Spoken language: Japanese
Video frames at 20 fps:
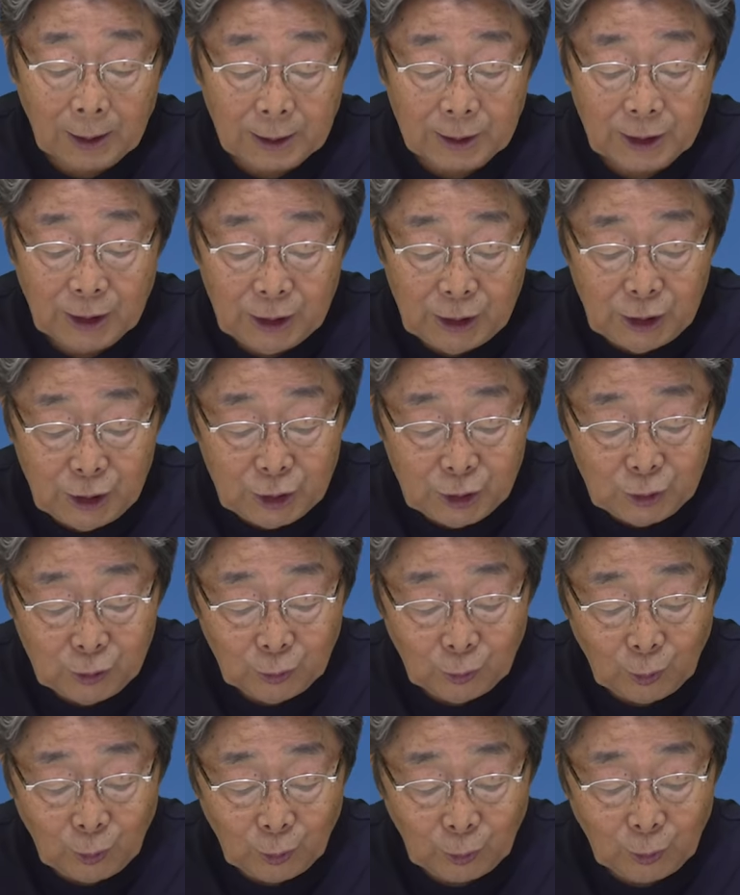んか戦時
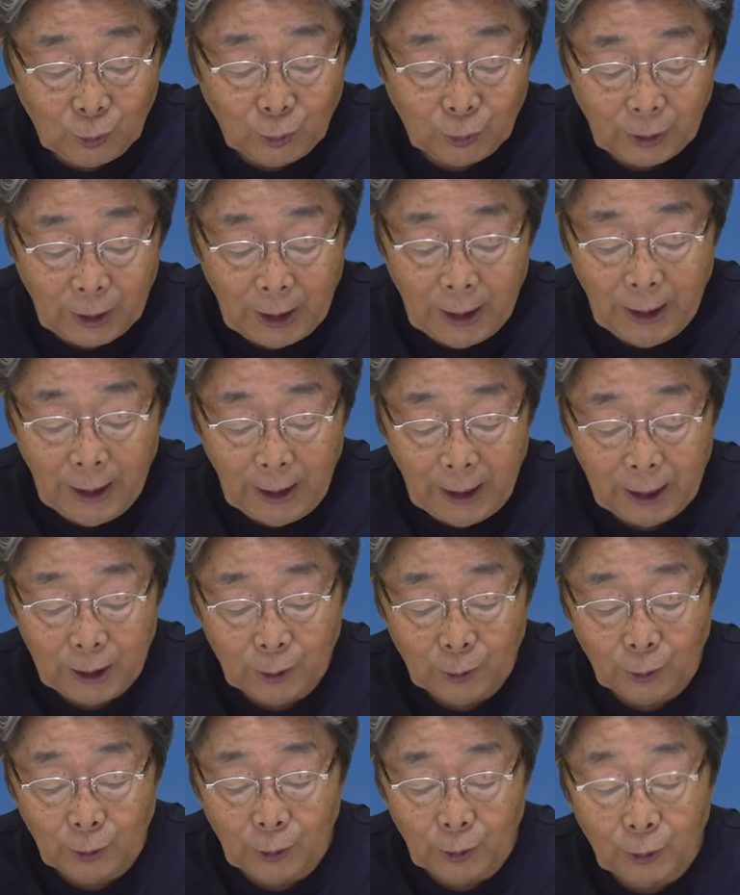中のことをね、えー、
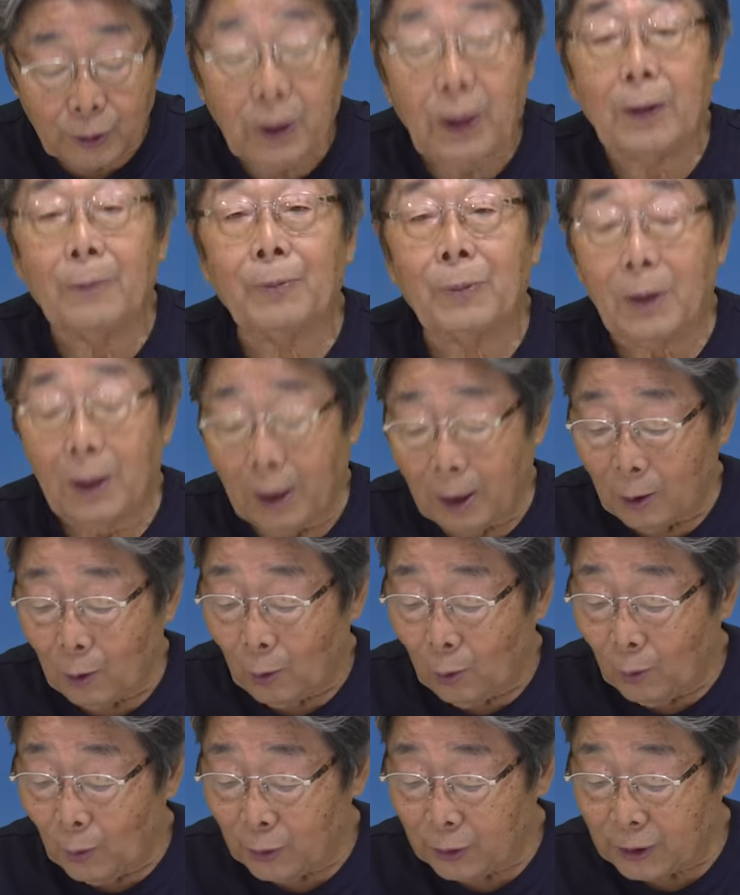いろいろね、えー、
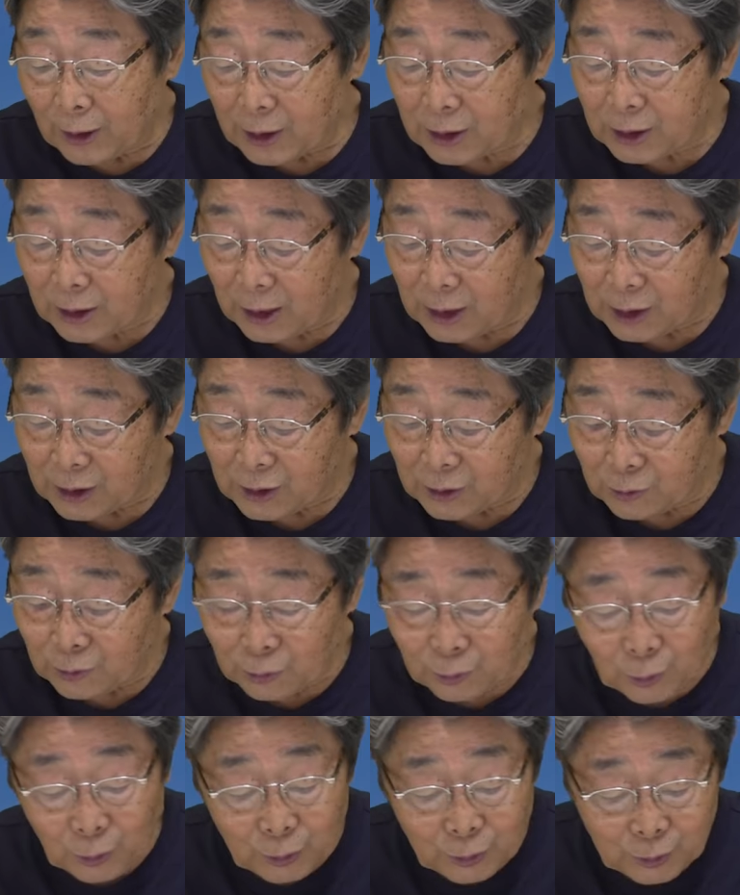思い出したりす
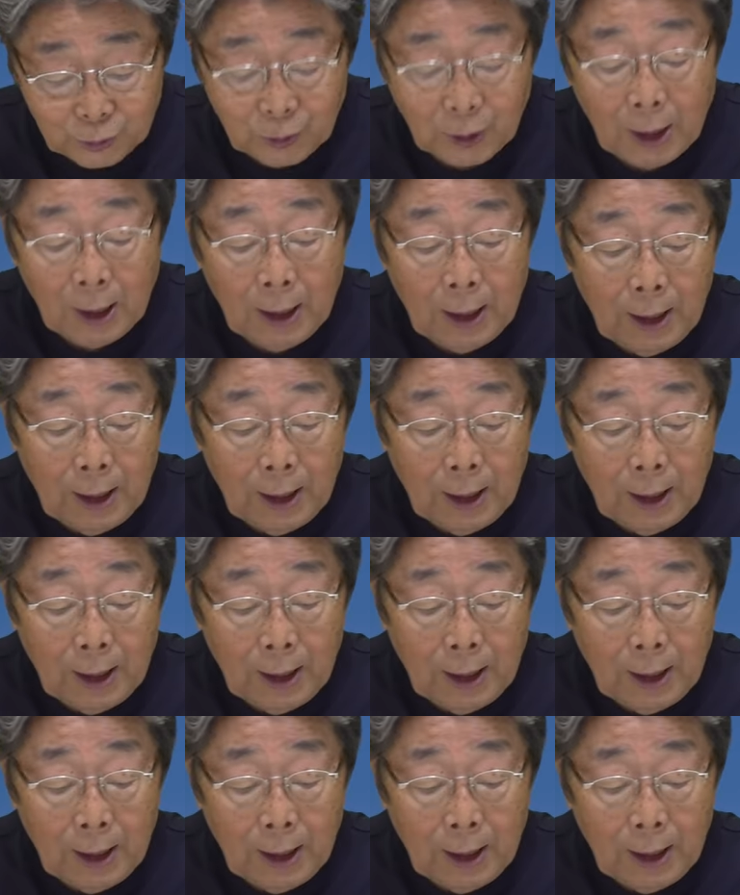るという。